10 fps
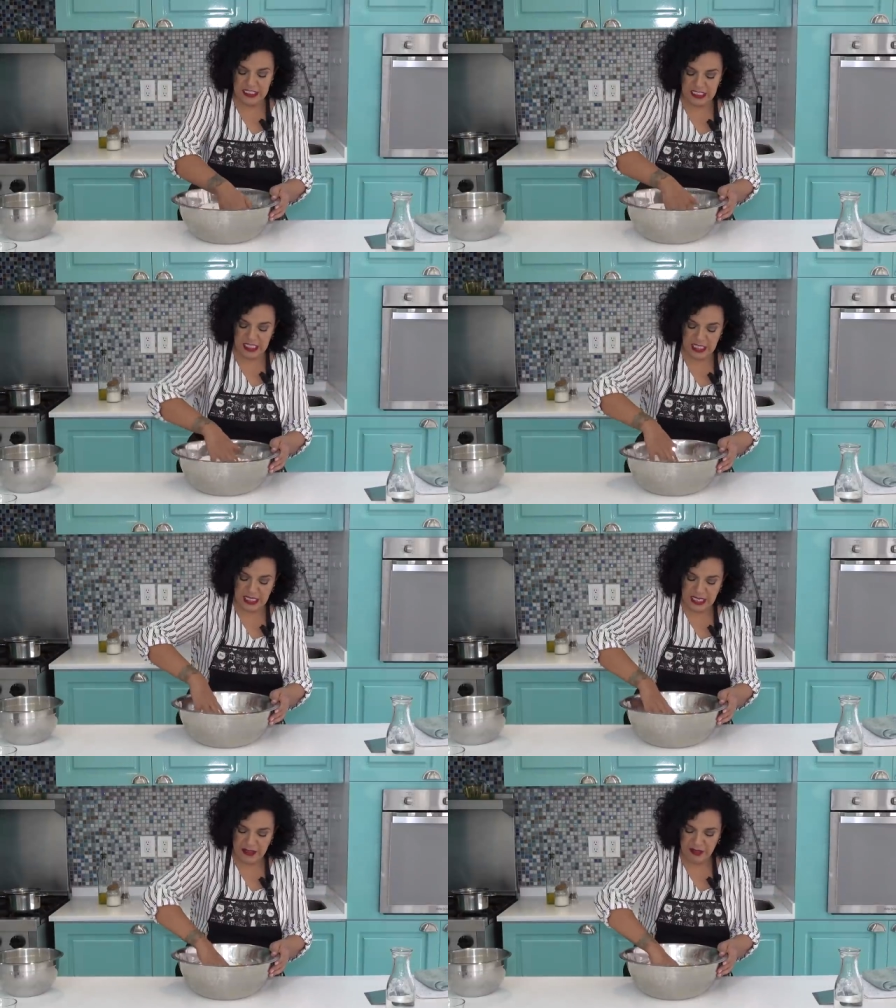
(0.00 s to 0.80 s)

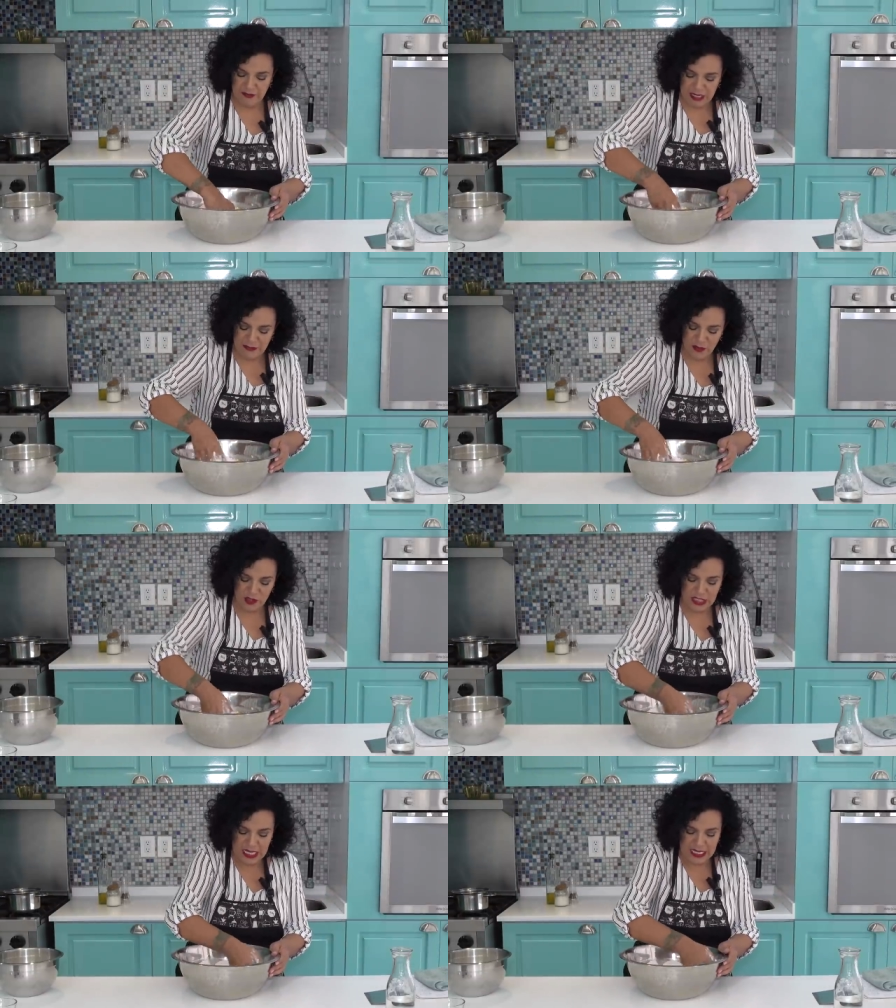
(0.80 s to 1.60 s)
sí
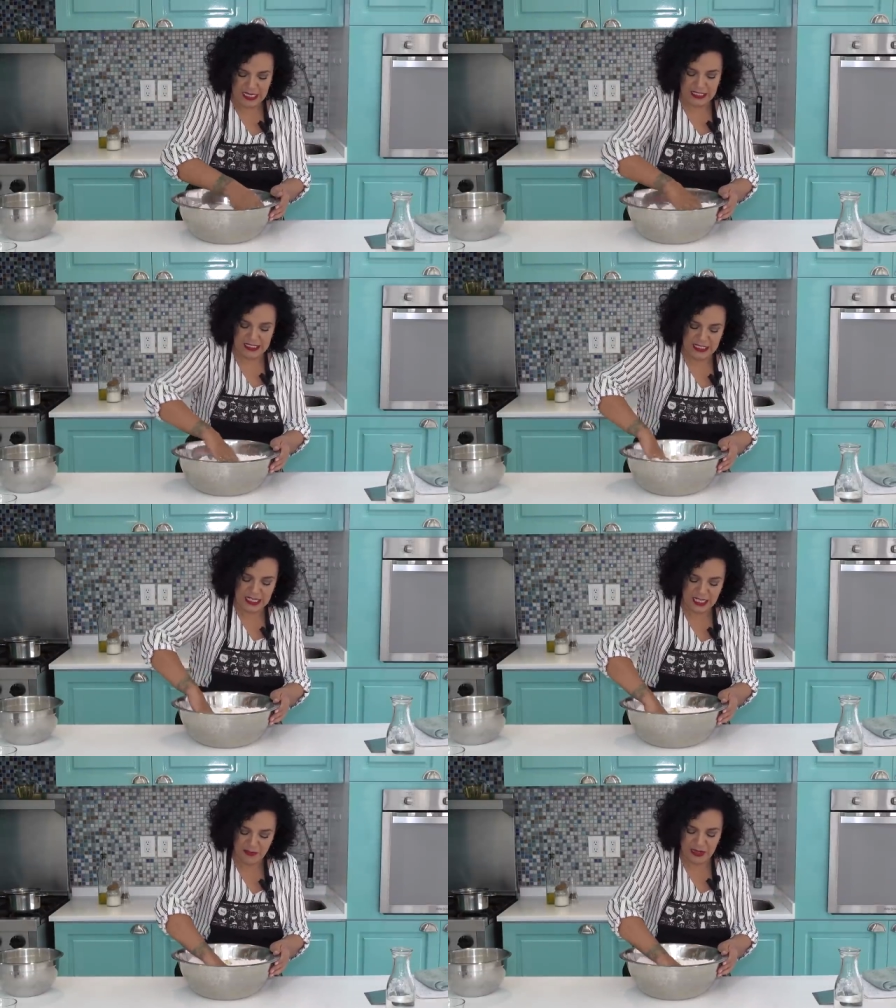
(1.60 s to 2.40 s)
vamos a hacer
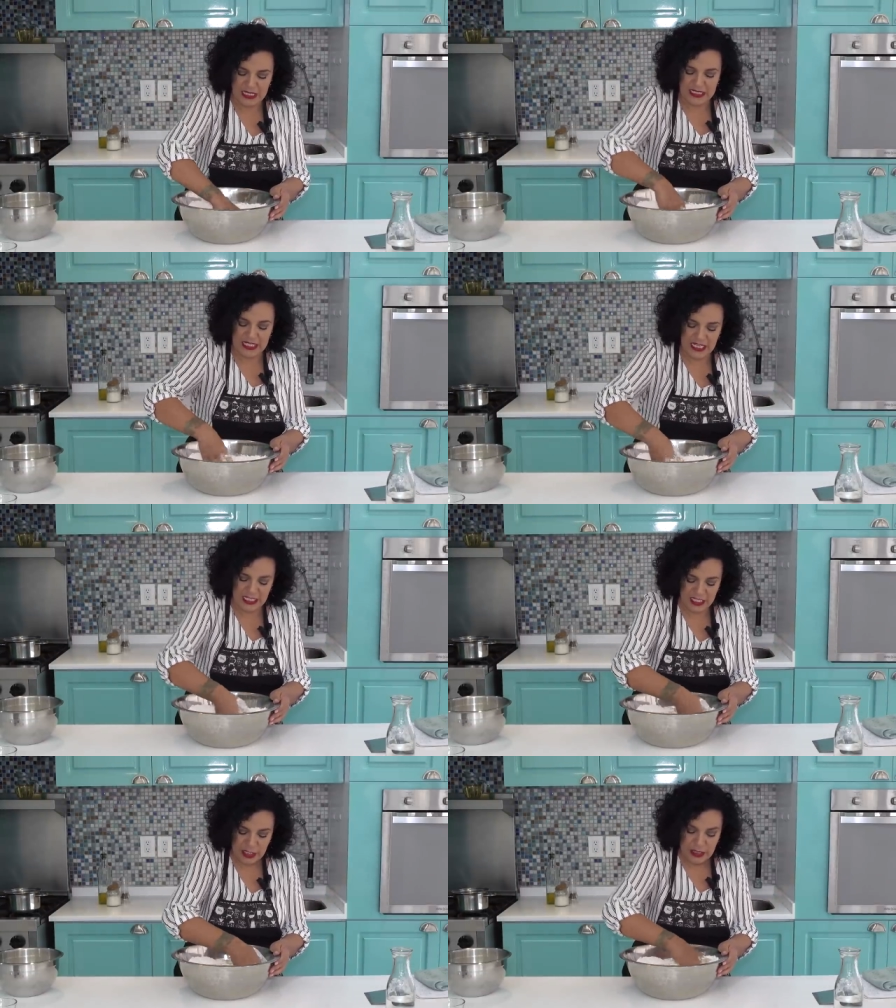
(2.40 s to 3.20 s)
la masa.
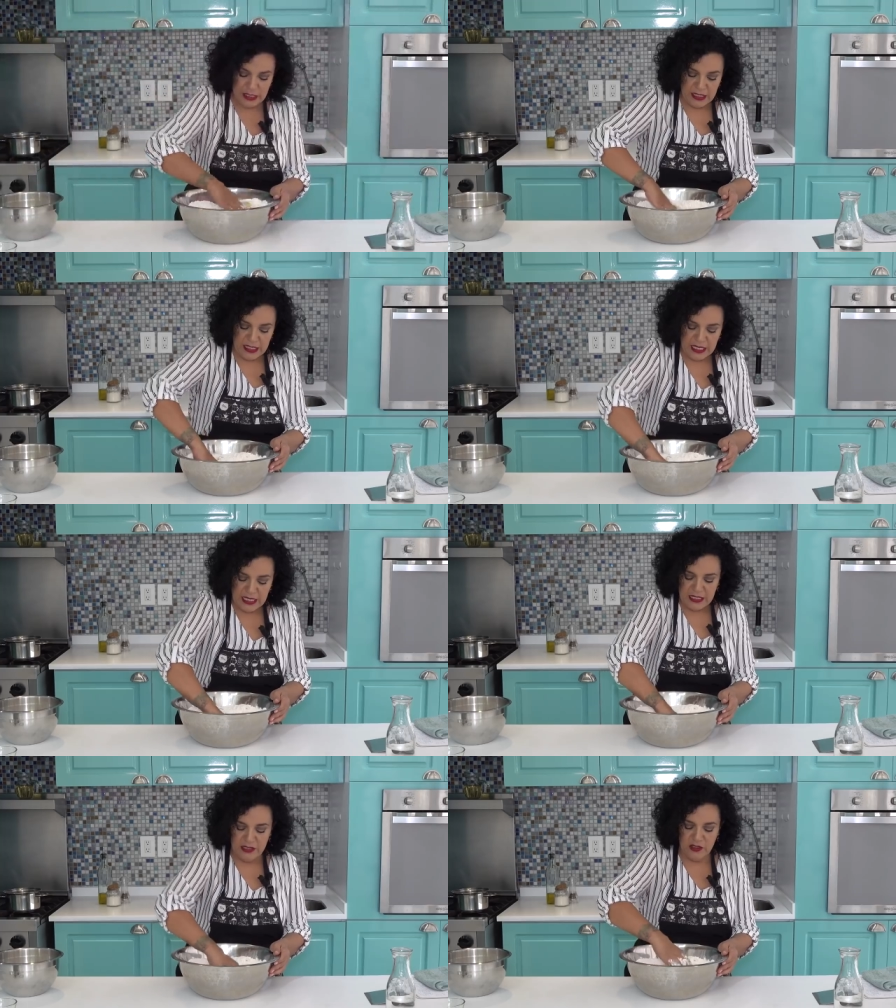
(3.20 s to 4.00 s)

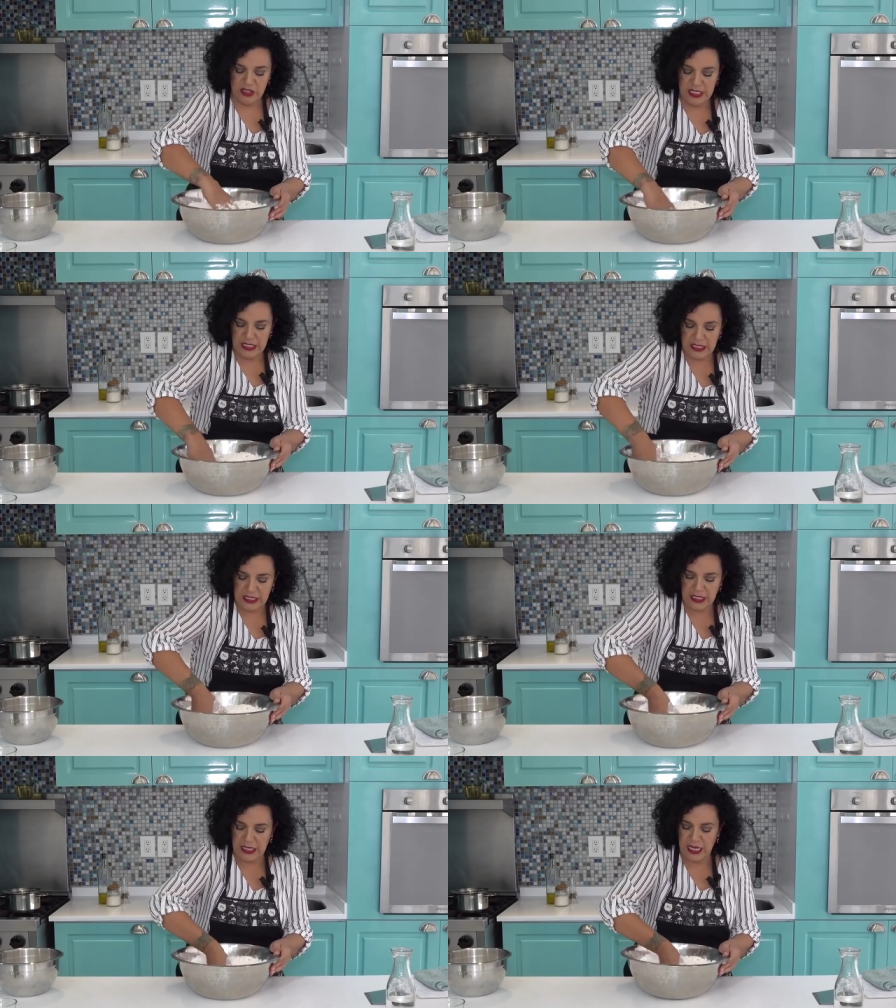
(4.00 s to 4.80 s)
Nos tiene que
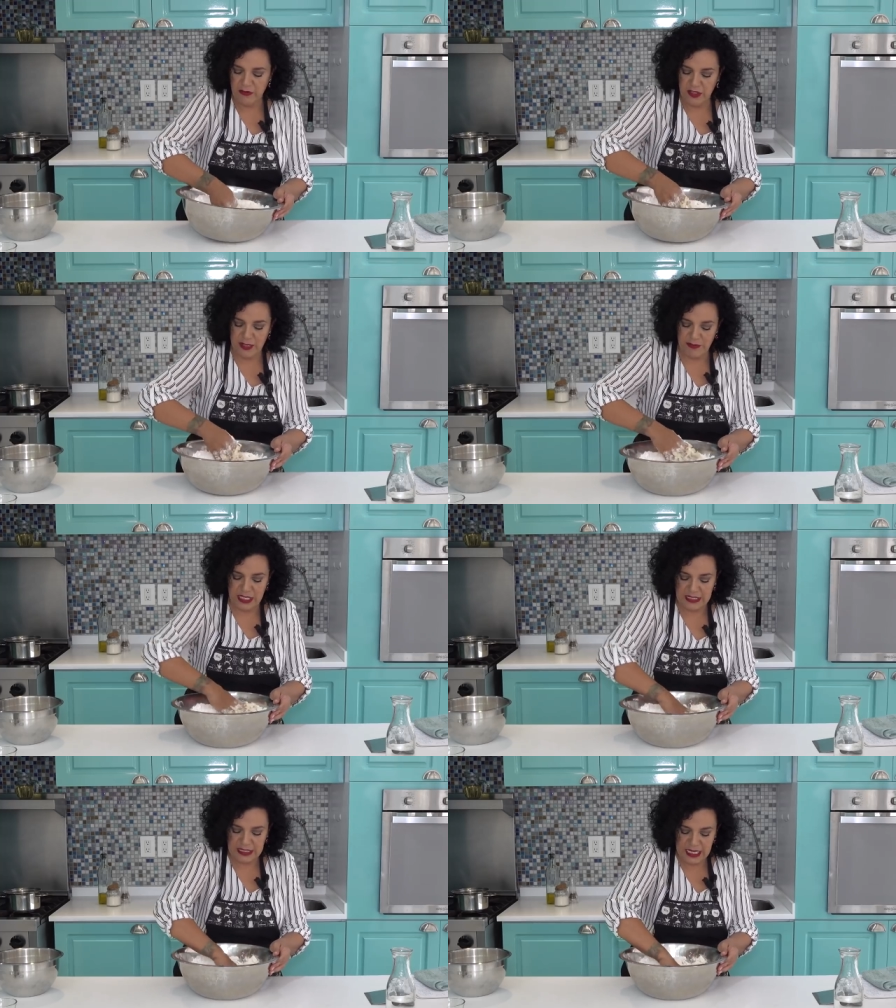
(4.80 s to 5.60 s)
quedar una
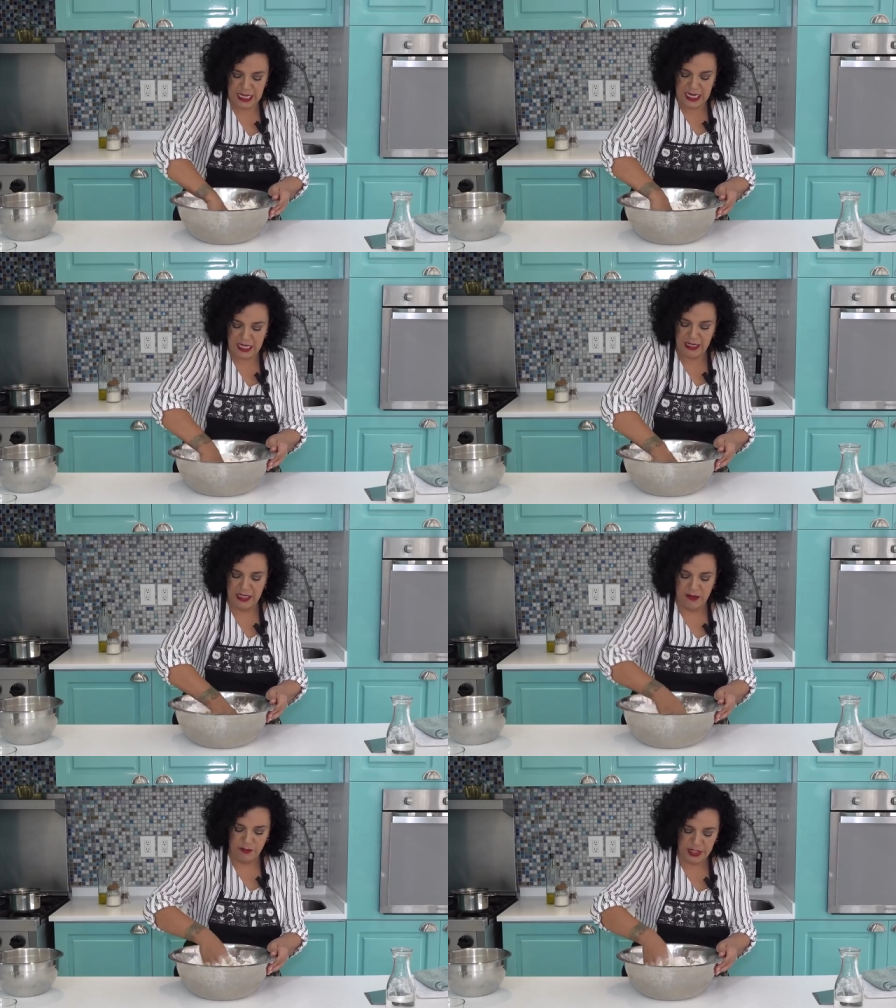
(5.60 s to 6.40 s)
masa
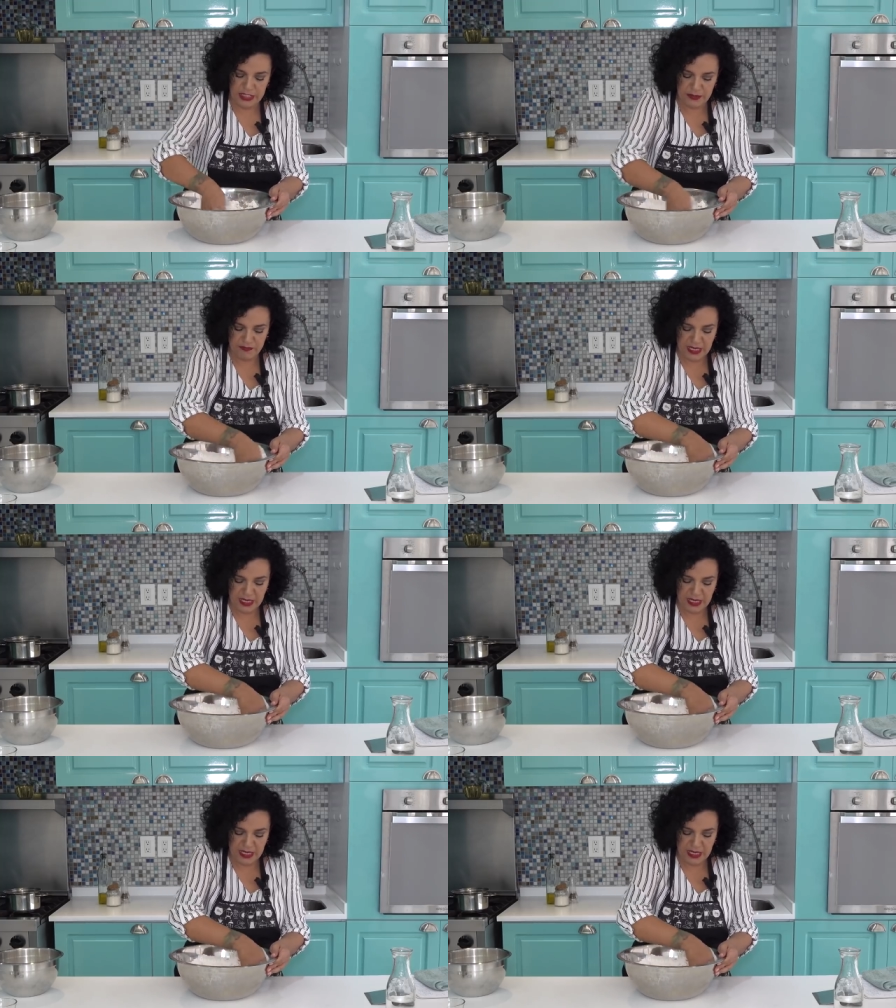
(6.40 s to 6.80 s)
pues